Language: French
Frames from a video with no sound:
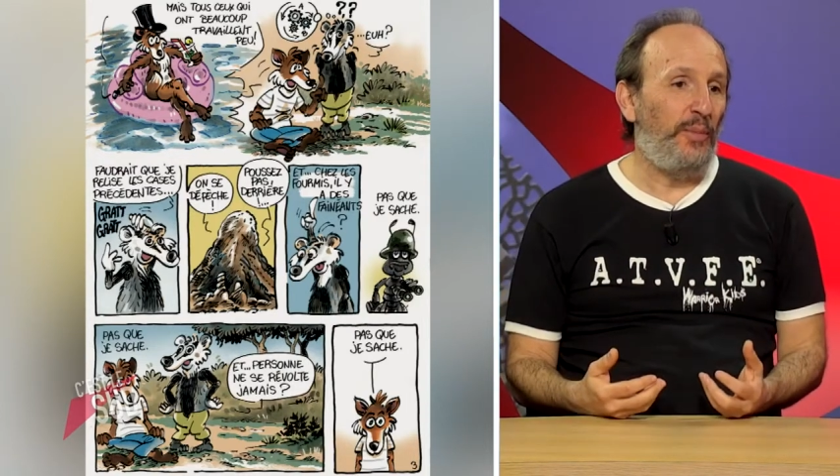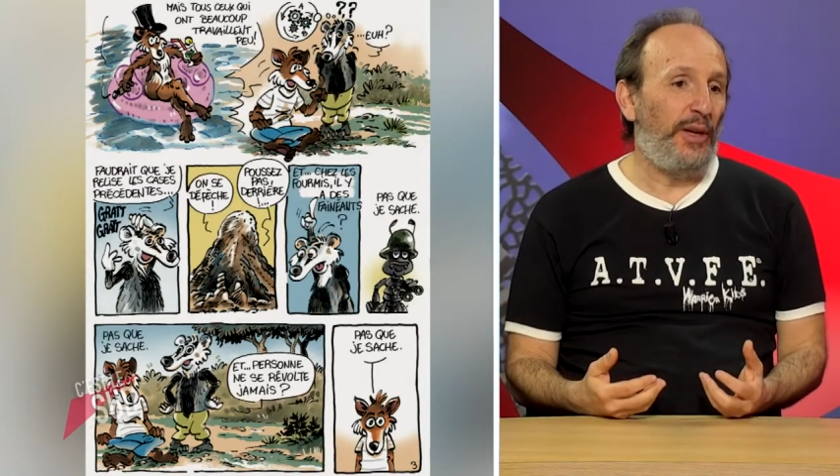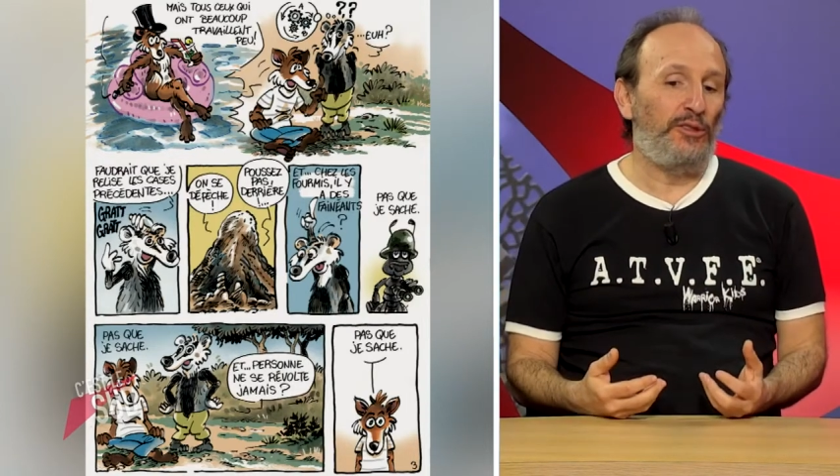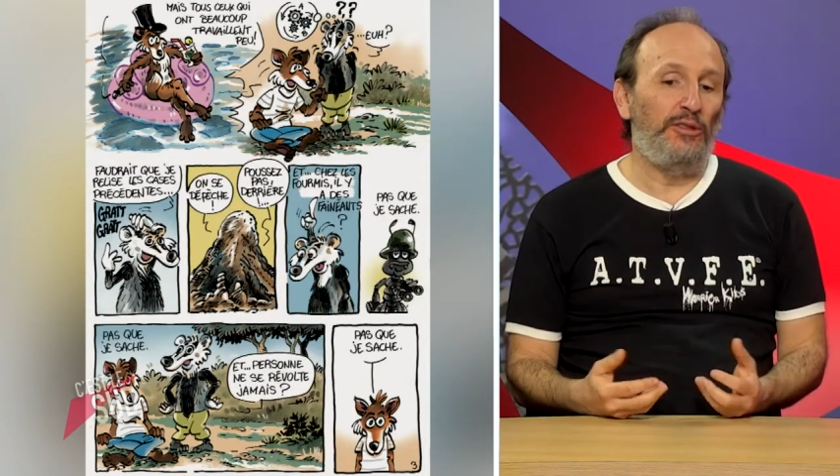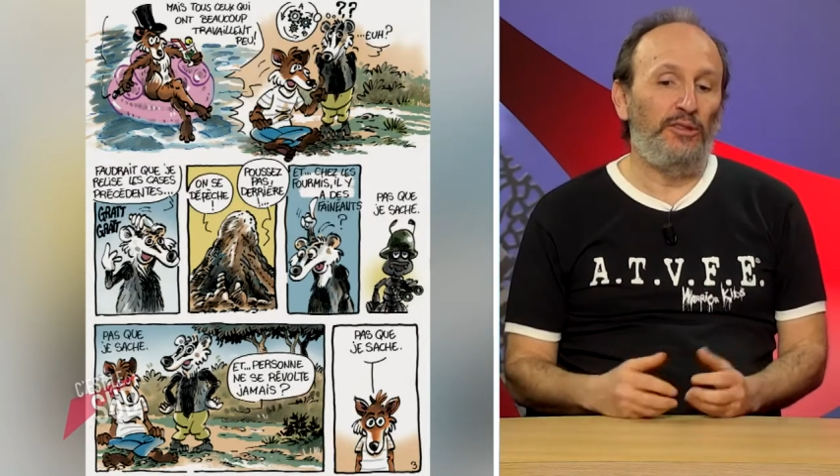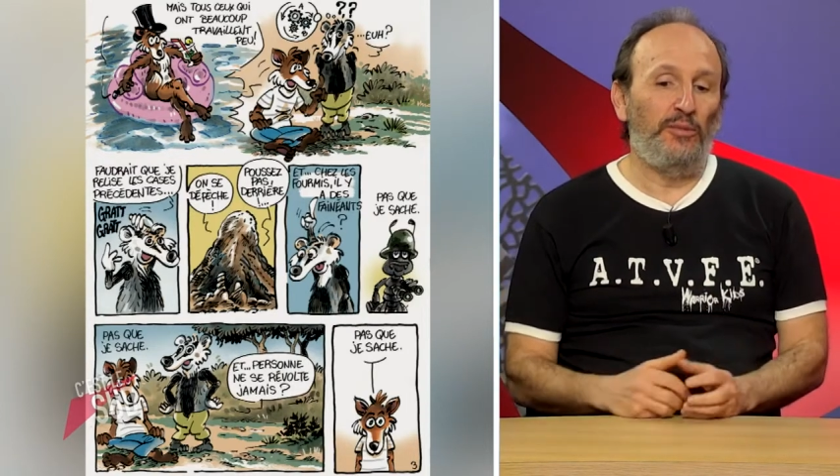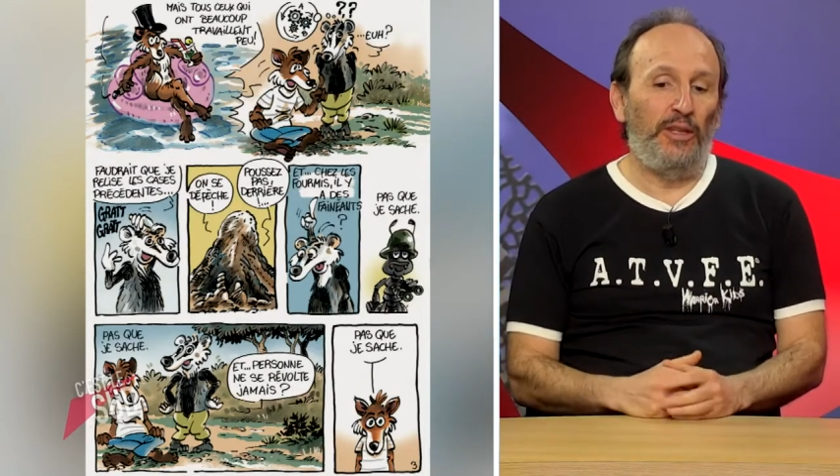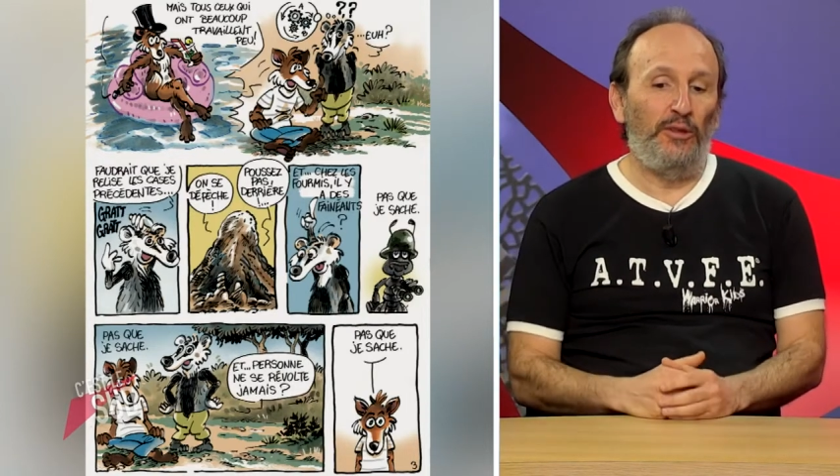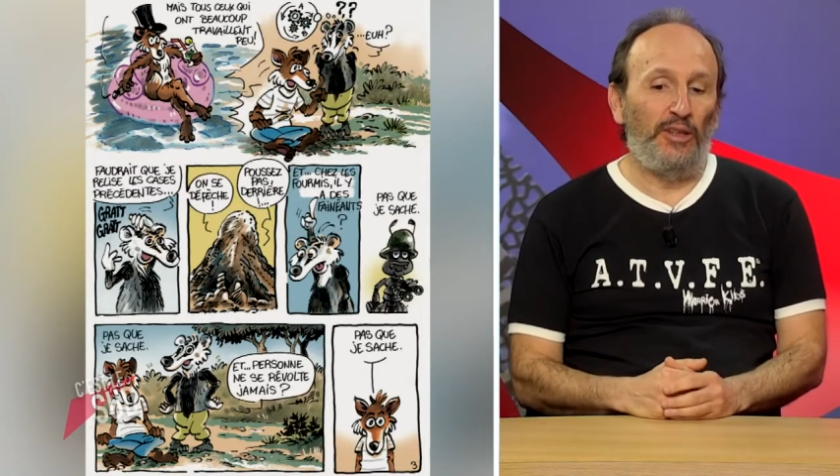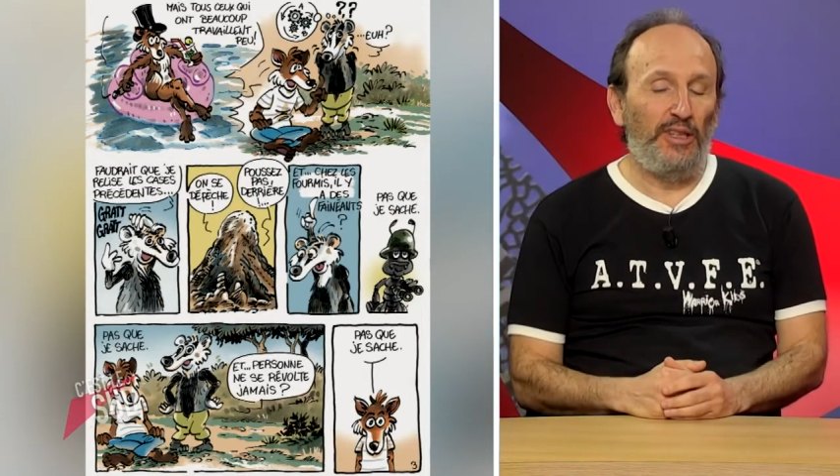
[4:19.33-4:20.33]
Personne ne
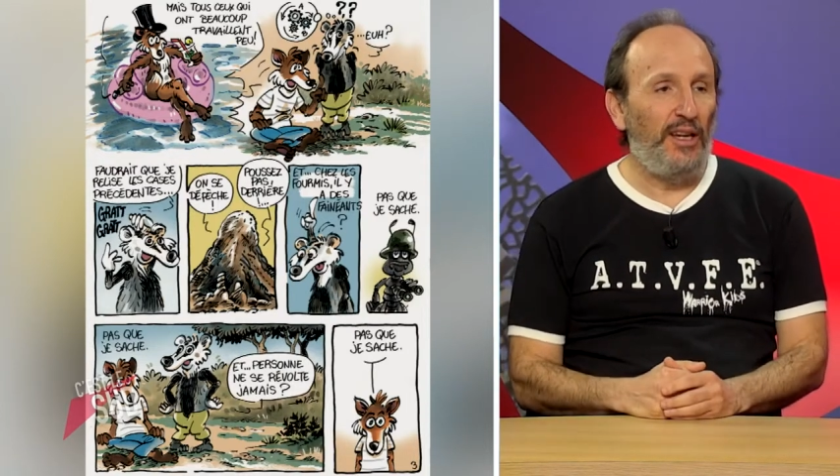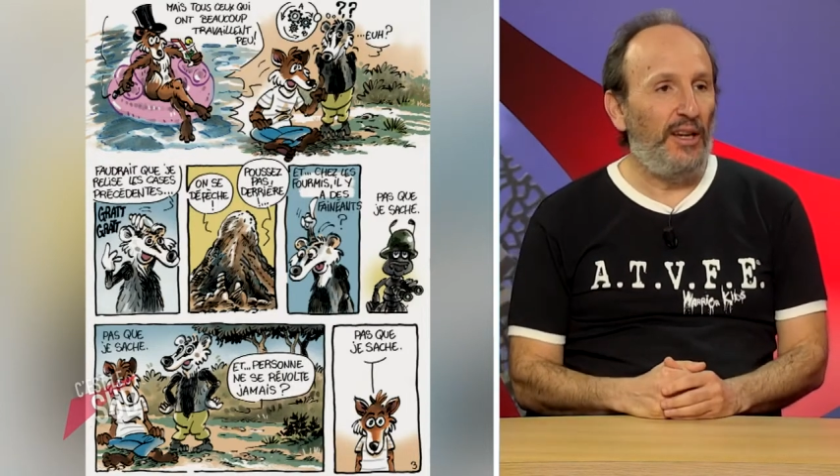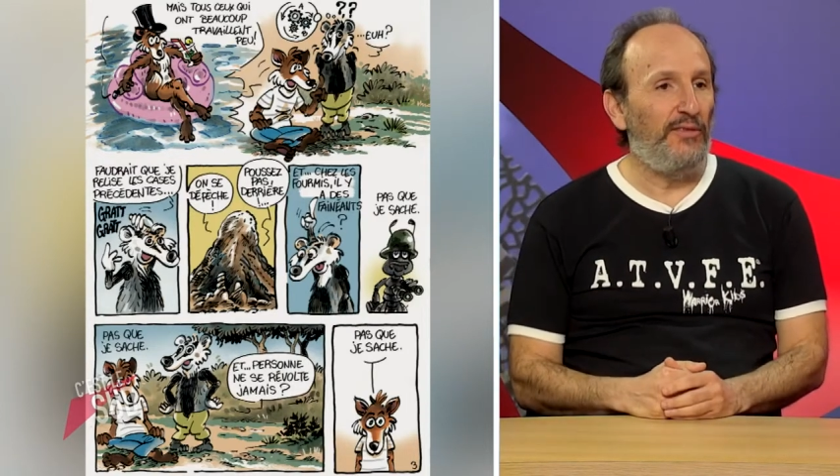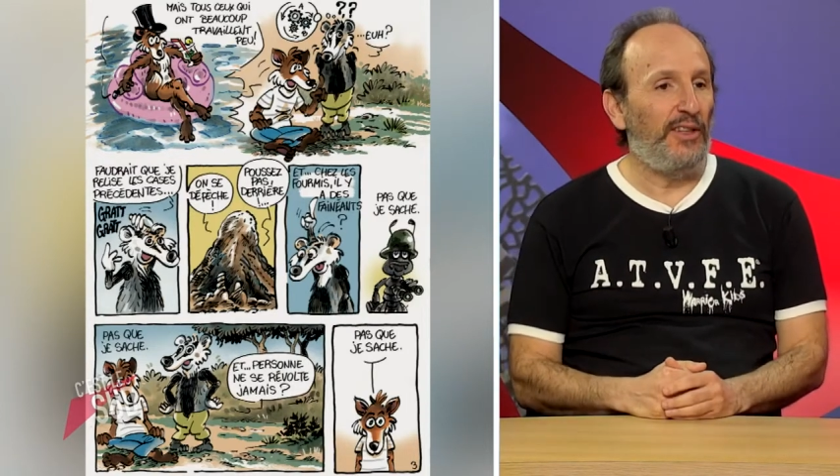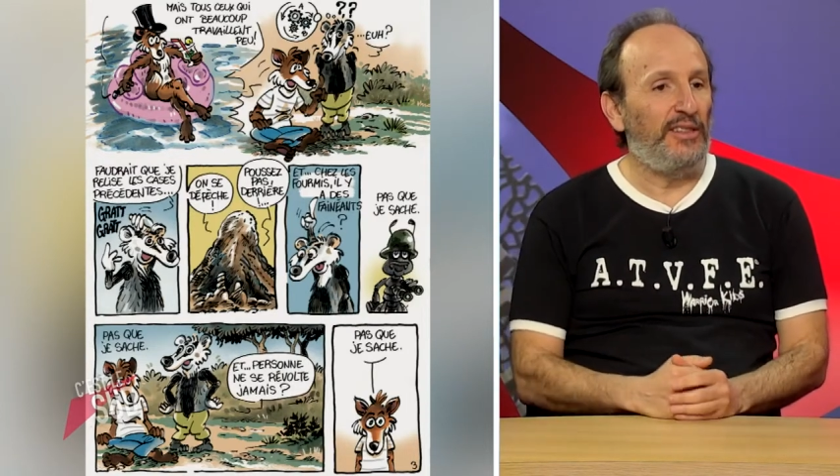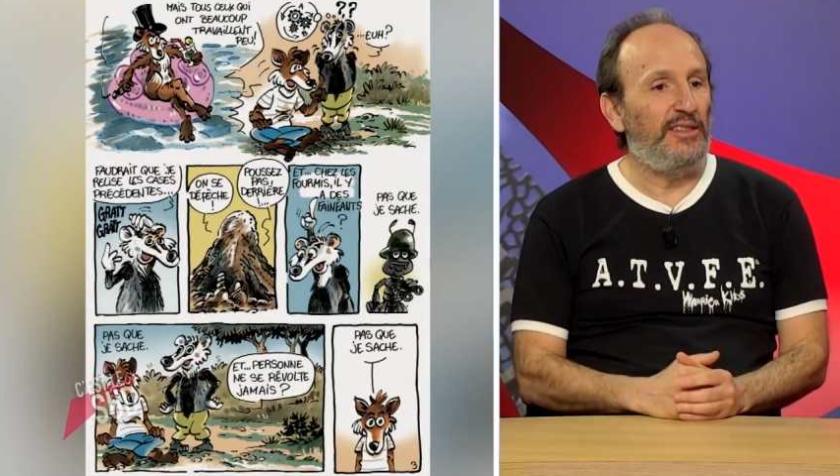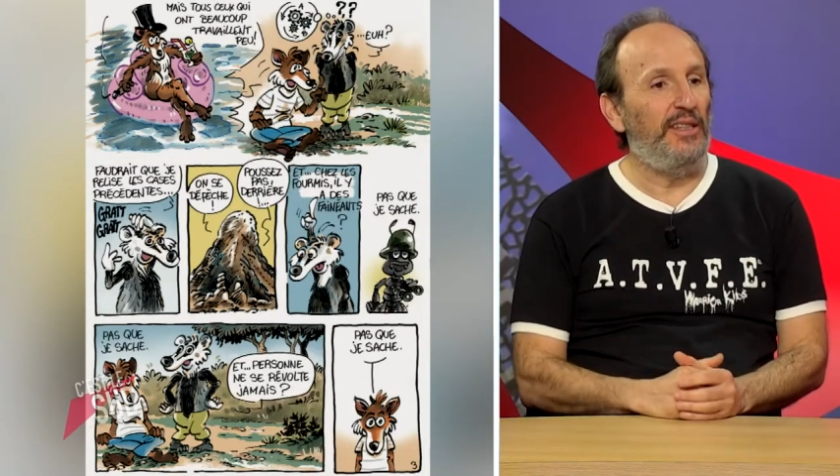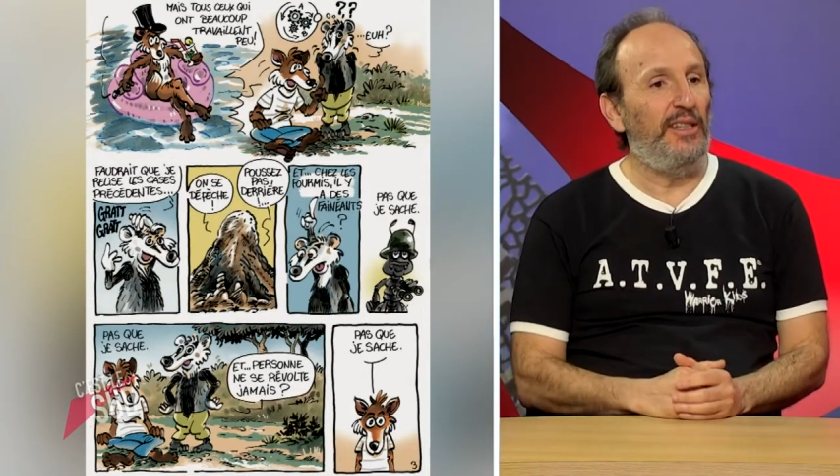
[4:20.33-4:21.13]
demande rien, en vérité.